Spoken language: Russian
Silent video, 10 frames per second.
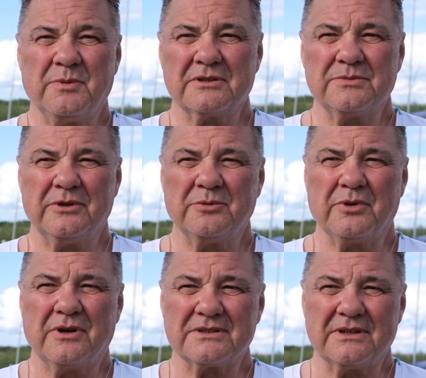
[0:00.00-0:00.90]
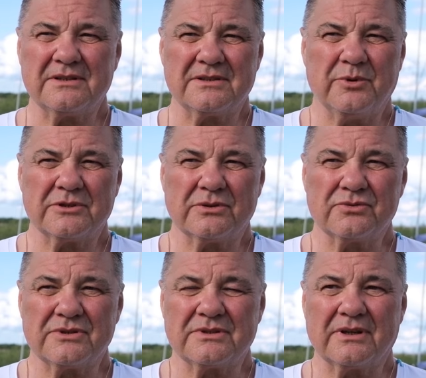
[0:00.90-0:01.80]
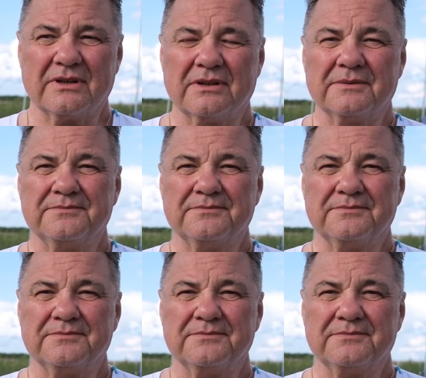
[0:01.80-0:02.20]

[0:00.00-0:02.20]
спортсмены показали себя с лучшей стороны.